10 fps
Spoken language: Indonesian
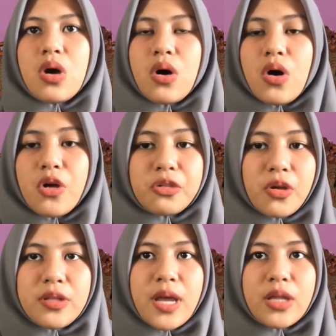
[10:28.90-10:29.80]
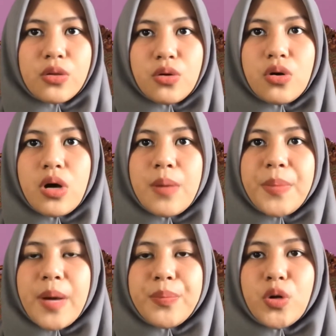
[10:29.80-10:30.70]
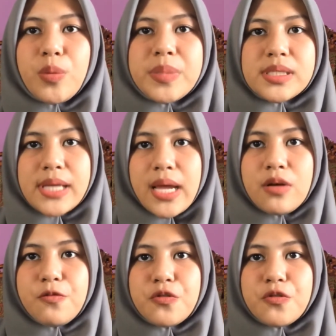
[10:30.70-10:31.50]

Otot yaitu 40%